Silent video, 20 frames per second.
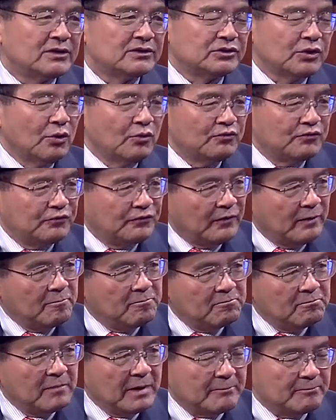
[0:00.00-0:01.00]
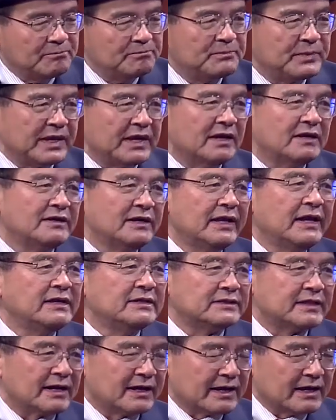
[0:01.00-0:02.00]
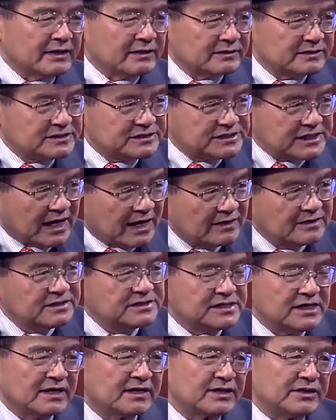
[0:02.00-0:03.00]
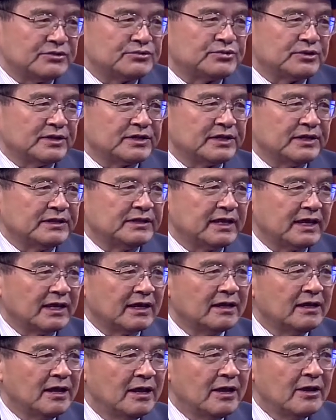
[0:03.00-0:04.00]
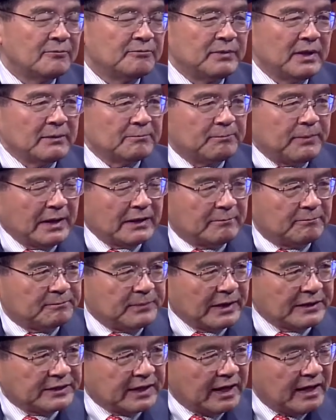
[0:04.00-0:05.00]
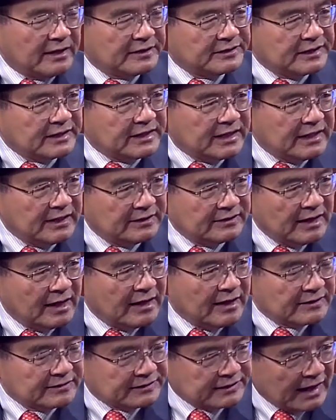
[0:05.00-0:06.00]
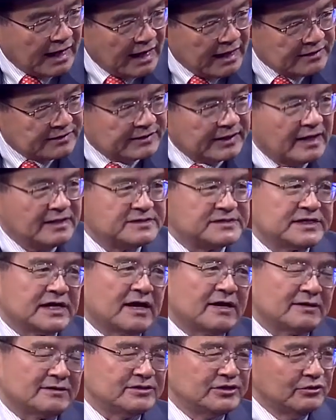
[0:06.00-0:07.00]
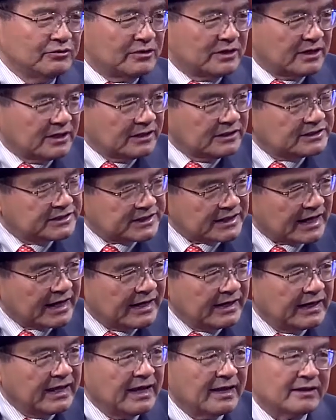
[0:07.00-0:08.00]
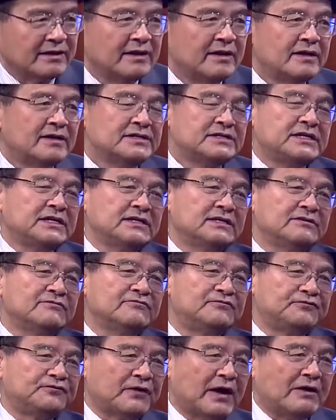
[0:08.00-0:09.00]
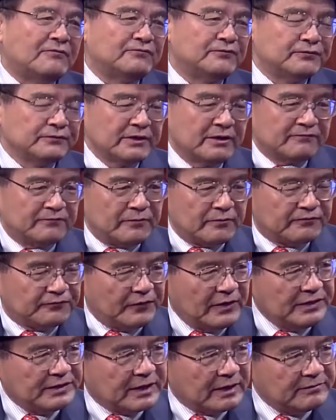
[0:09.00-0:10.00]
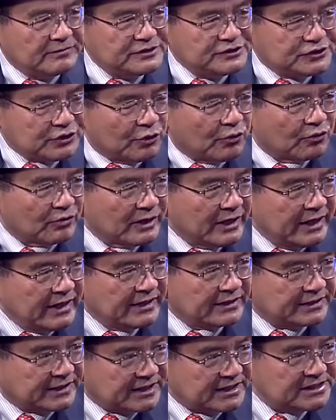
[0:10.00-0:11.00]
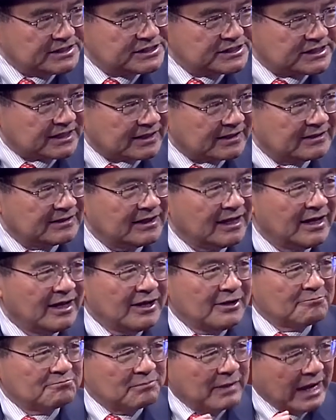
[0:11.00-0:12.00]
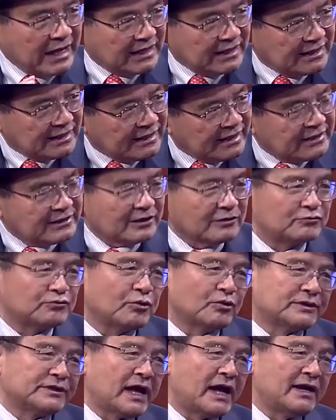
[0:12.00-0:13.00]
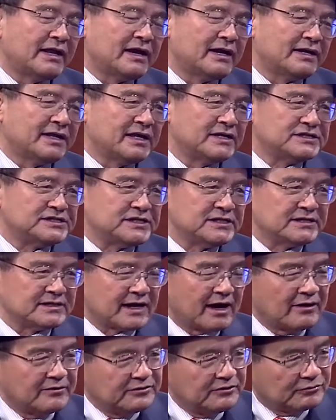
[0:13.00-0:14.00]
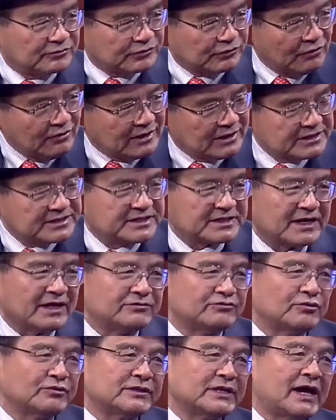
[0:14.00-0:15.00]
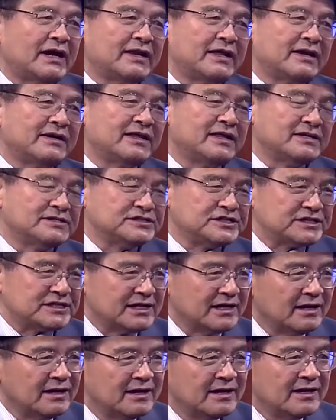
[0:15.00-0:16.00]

都分门别类的来讲解给学生听，别把把这个 ST 拆散讲，又合起来念，进行反复的分成九类题型，每一类的做大量练习，然后又综合起来做大量练习，